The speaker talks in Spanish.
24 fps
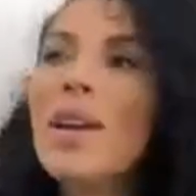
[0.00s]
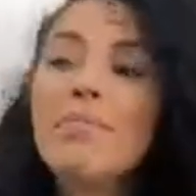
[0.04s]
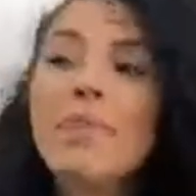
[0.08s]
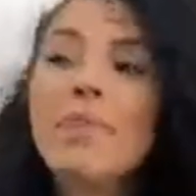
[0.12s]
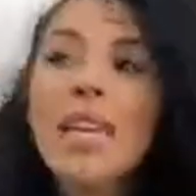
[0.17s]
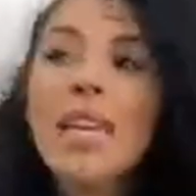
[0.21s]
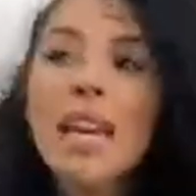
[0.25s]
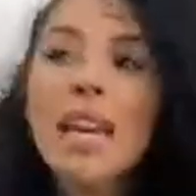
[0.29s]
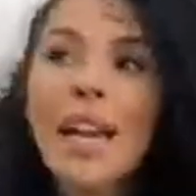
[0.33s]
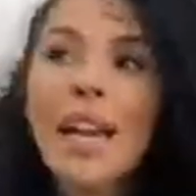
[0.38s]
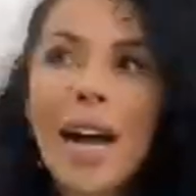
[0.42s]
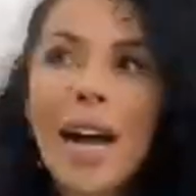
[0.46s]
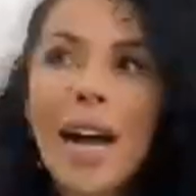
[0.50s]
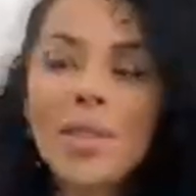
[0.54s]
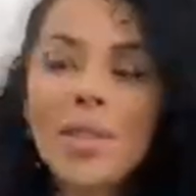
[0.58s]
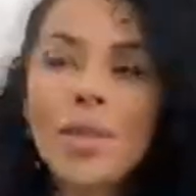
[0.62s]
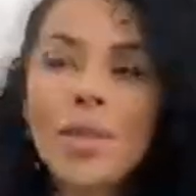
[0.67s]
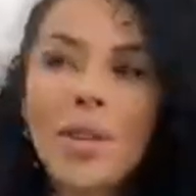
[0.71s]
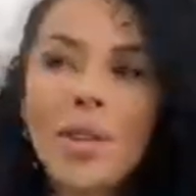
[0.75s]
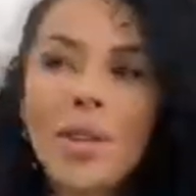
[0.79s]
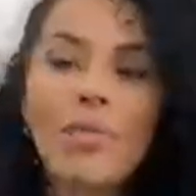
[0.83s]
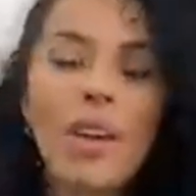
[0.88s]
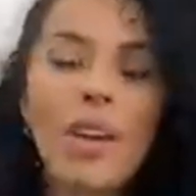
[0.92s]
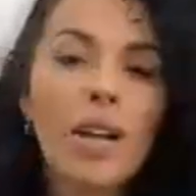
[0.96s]
Pero en
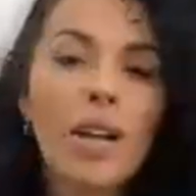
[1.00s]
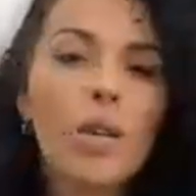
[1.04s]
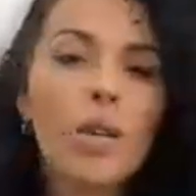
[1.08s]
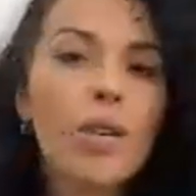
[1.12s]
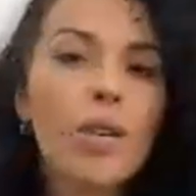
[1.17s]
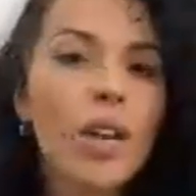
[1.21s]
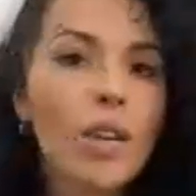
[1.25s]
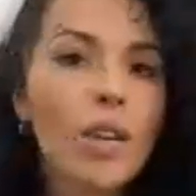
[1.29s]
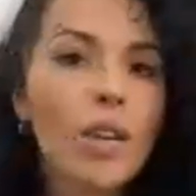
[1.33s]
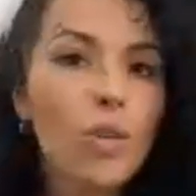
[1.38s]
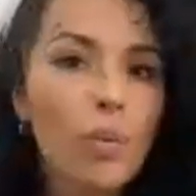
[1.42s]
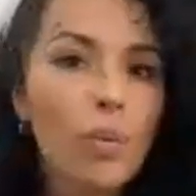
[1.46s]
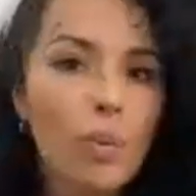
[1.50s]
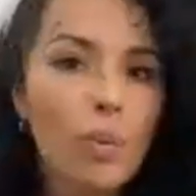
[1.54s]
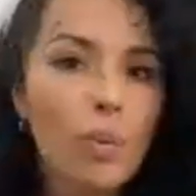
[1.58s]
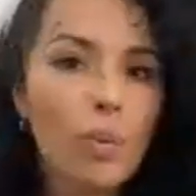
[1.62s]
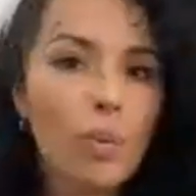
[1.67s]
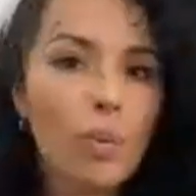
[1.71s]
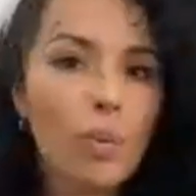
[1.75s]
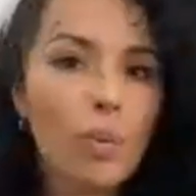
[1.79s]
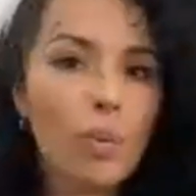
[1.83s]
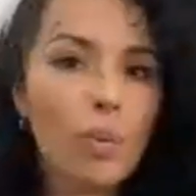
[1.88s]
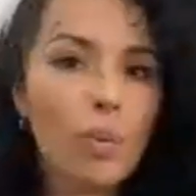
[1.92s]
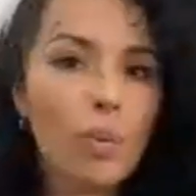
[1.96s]
mi caso, que fue algo que
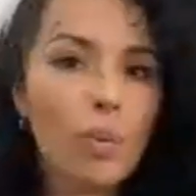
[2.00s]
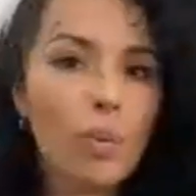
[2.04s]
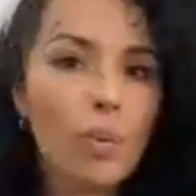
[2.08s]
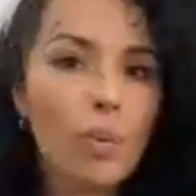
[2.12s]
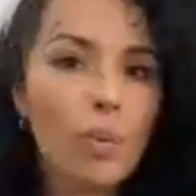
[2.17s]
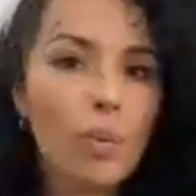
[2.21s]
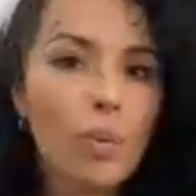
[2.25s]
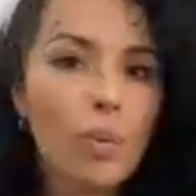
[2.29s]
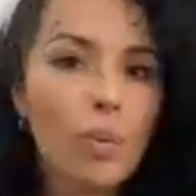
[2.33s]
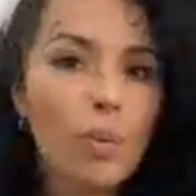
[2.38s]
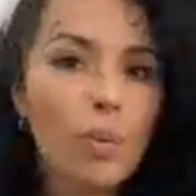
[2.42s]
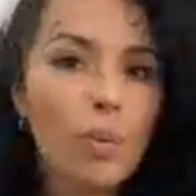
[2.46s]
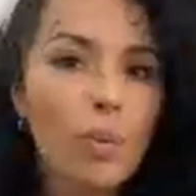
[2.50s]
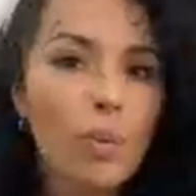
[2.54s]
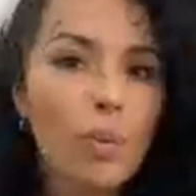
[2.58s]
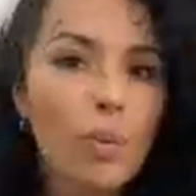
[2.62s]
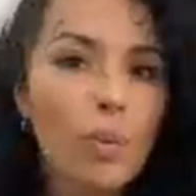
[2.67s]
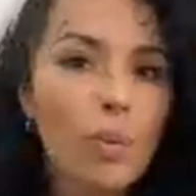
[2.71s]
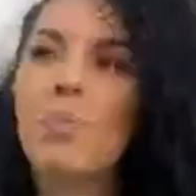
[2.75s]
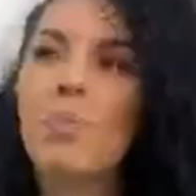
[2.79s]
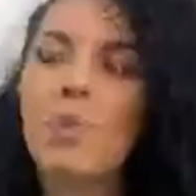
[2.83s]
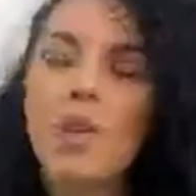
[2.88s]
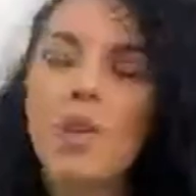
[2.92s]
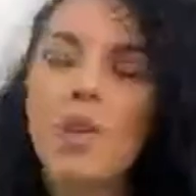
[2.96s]
no pensé,
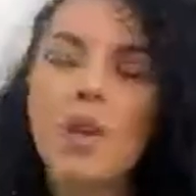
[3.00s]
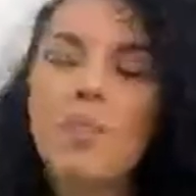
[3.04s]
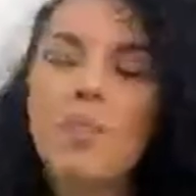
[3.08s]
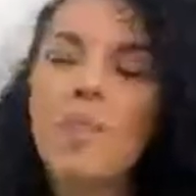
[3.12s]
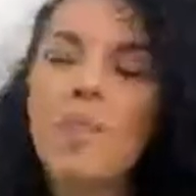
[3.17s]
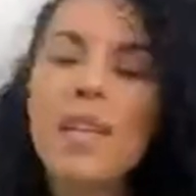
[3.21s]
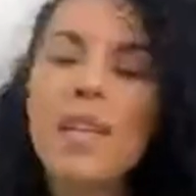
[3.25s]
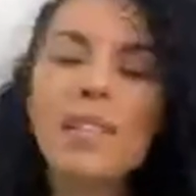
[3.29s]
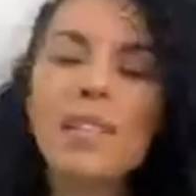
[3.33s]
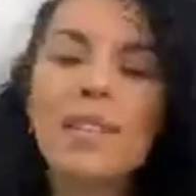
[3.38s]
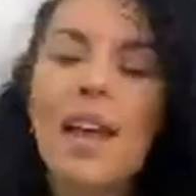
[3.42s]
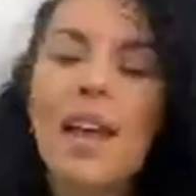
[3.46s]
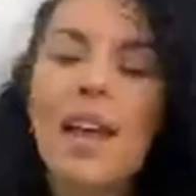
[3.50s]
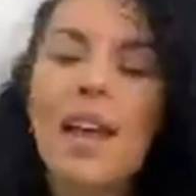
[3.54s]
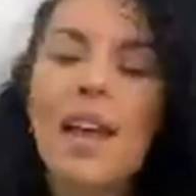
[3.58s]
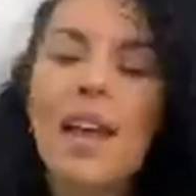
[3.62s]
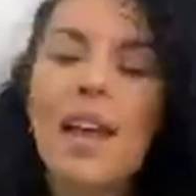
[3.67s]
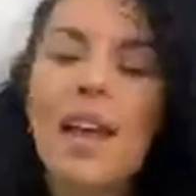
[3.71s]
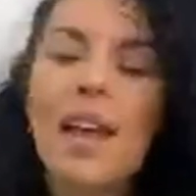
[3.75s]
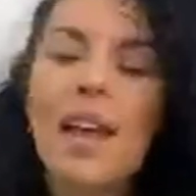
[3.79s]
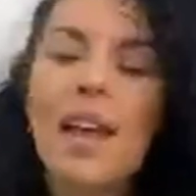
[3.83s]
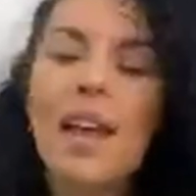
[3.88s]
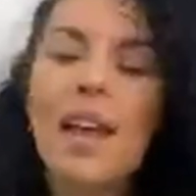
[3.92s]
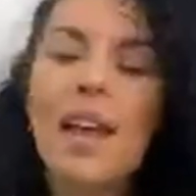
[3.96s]
eh, porque
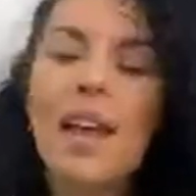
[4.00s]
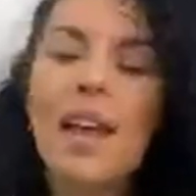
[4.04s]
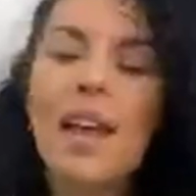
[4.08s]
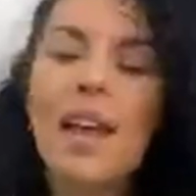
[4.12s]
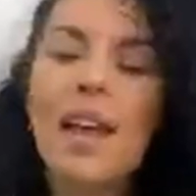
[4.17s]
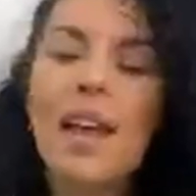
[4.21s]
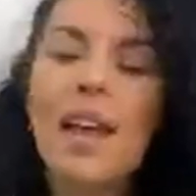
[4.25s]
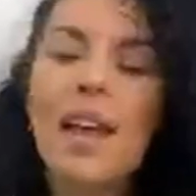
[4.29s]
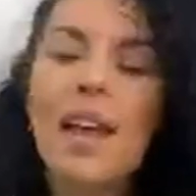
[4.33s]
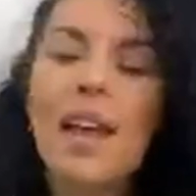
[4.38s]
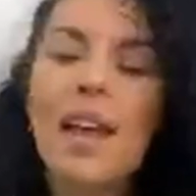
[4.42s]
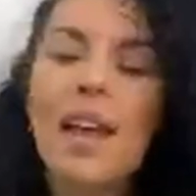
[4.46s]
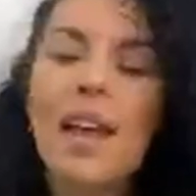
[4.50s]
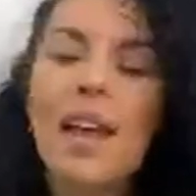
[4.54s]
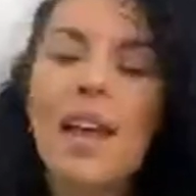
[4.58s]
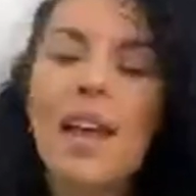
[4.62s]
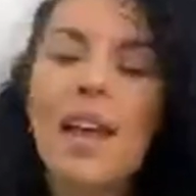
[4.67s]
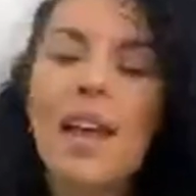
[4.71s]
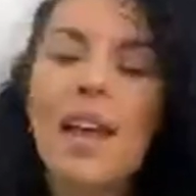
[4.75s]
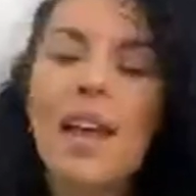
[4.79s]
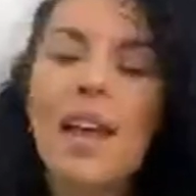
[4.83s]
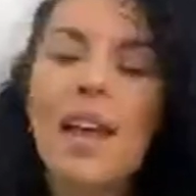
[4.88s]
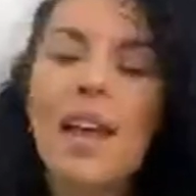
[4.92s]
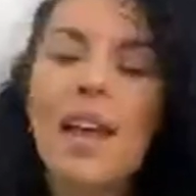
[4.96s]
pensaba como
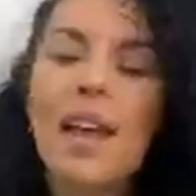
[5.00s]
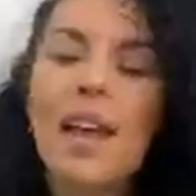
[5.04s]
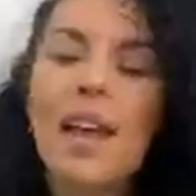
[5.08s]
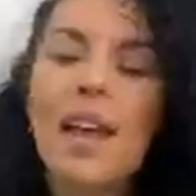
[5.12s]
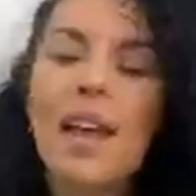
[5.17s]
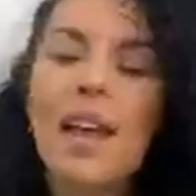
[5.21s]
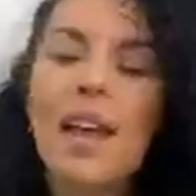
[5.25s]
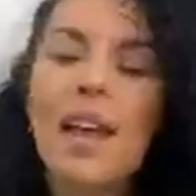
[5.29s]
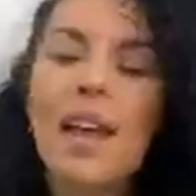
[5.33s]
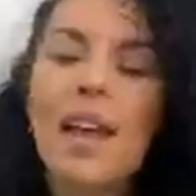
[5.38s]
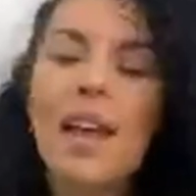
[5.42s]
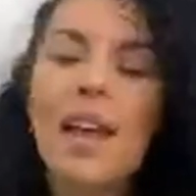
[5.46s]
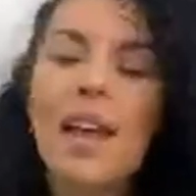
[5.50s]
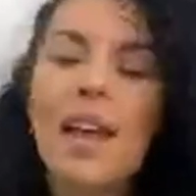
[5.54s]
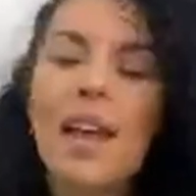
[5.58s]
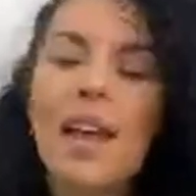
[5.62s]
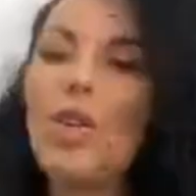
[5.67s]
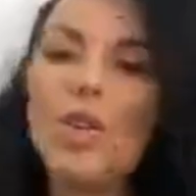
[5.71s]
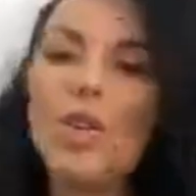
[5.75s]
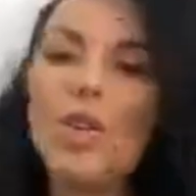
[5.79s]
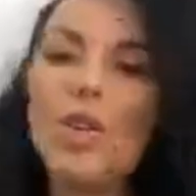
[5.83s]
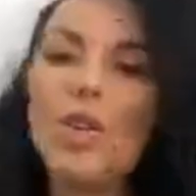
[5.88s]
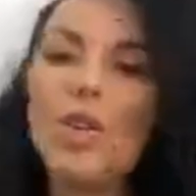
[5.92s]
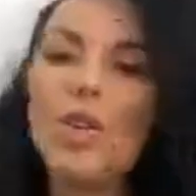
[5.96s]
modelo, como actriz,
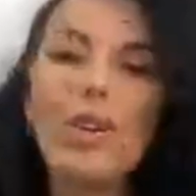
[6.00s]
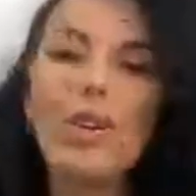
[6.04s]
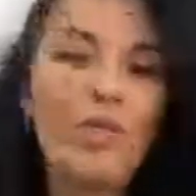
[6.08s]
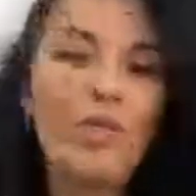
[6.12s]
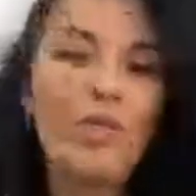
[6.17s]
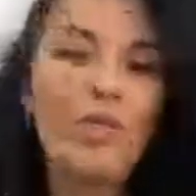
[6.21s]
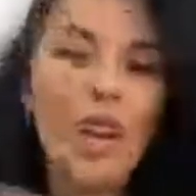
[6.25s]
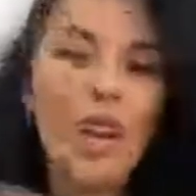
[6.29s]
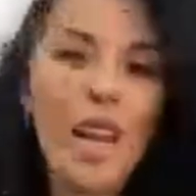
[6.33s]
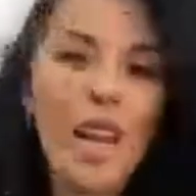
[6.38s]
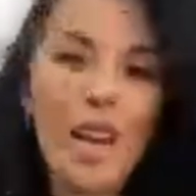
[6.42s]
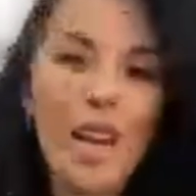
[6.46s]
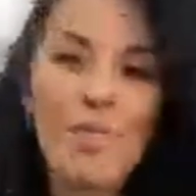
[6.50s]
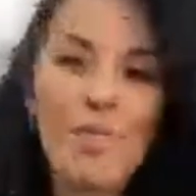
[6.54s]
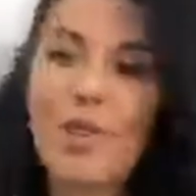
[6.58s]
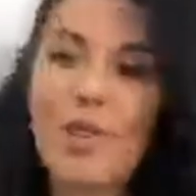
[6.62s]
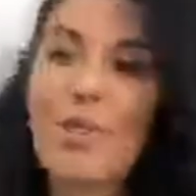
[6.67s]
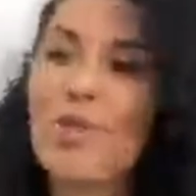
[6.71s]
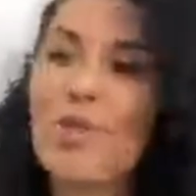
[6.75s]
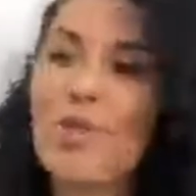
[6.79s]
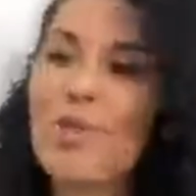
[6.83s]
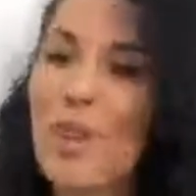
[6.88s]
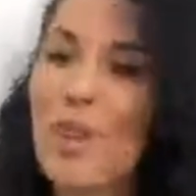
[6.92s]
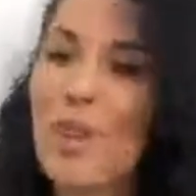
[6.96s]
como lo que fuera, pero
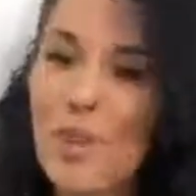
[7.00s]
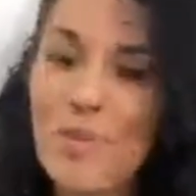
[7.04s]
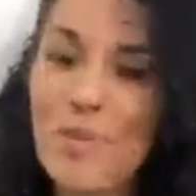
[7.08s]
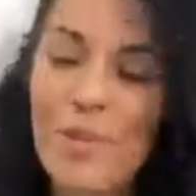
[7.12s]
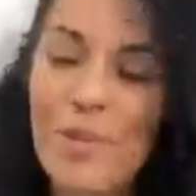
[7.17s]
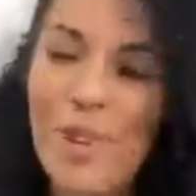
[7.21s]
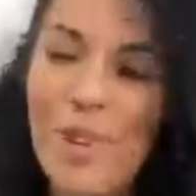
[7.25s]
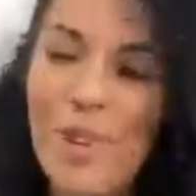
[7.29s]
nunca